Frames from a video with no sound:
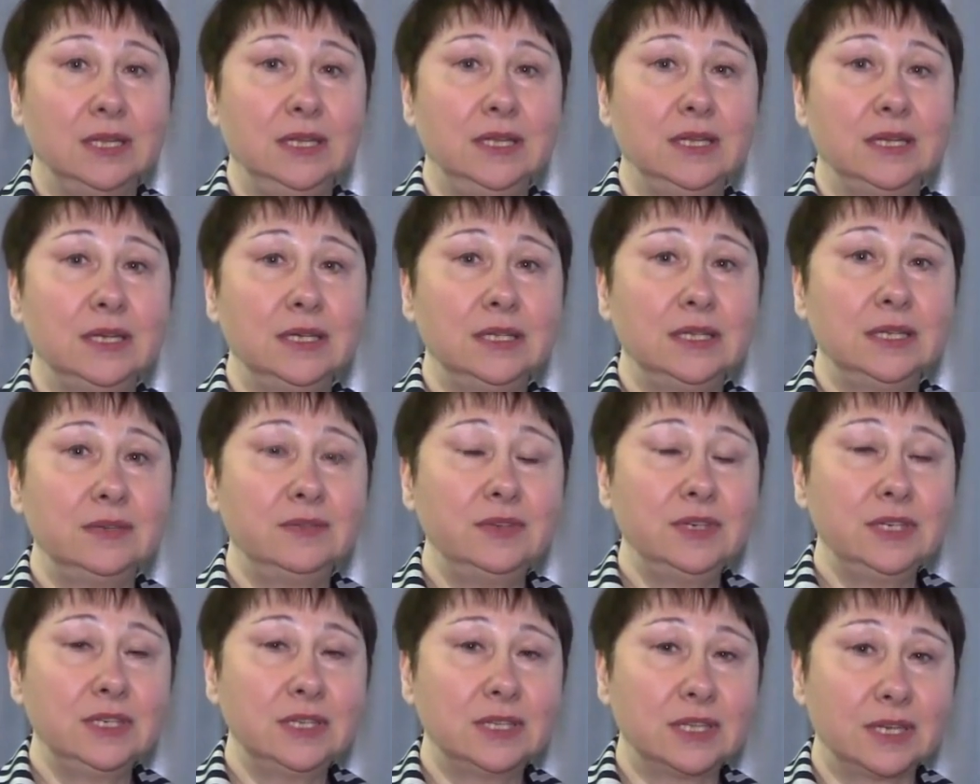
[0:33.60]
ни
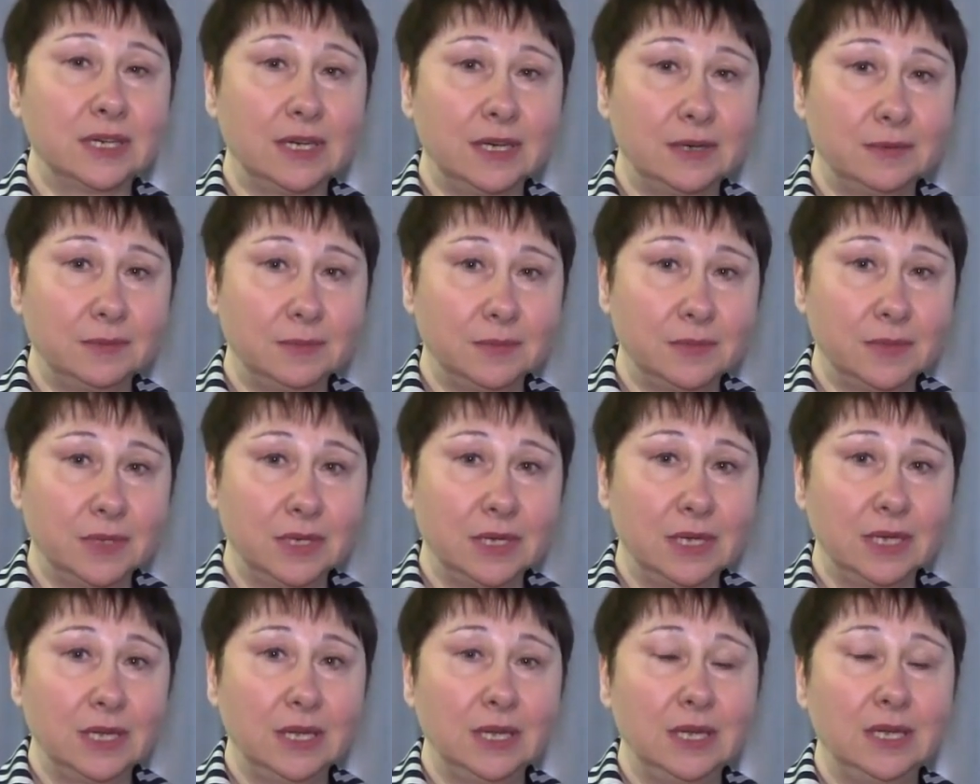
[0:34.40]
родовых травм,
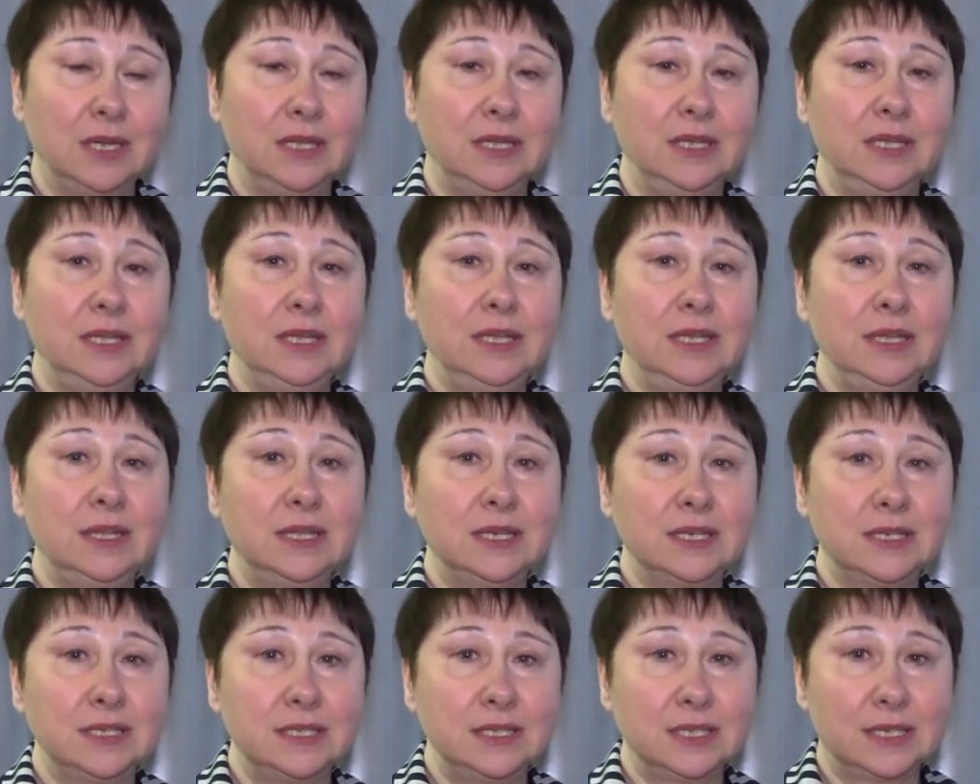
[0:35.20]
ни
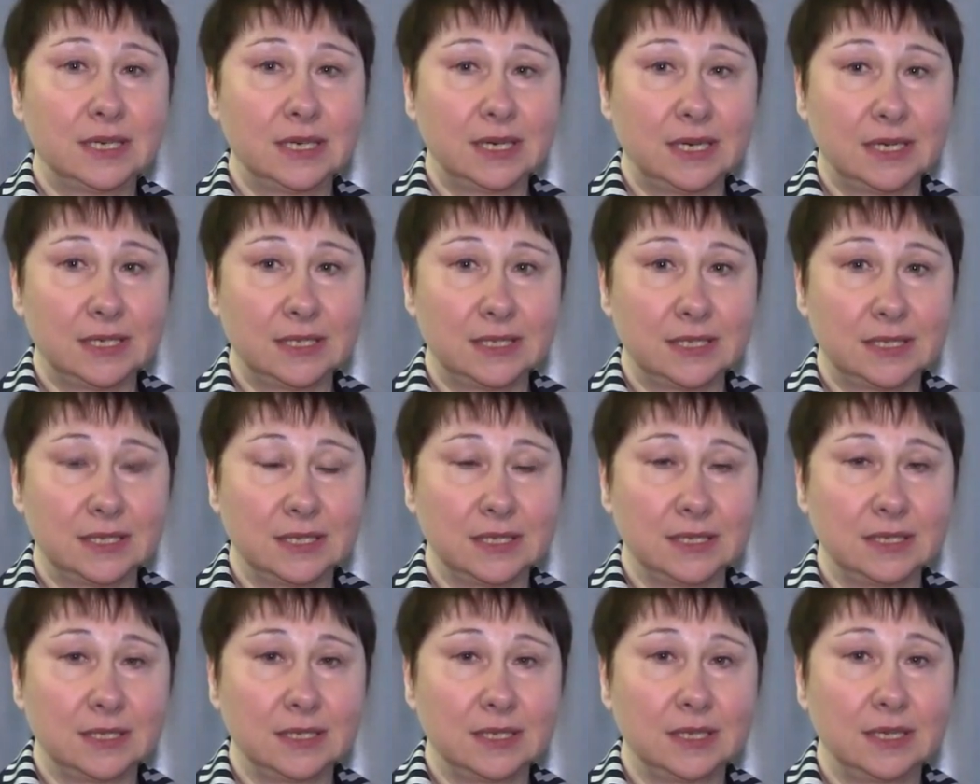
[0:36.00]

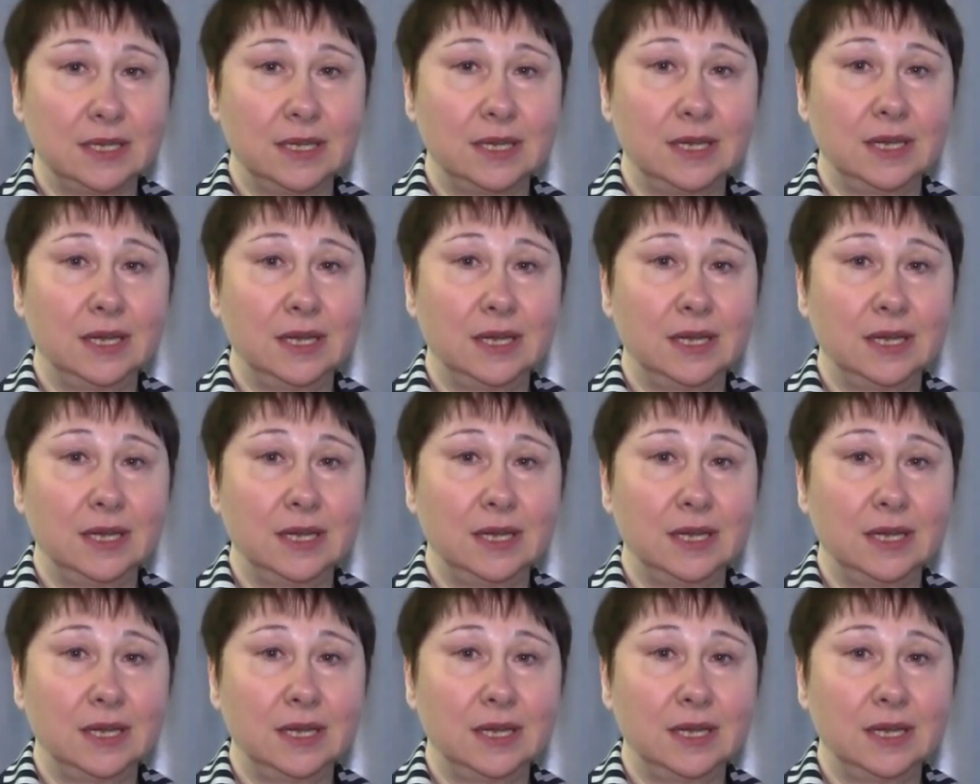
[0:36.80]
интоксикации,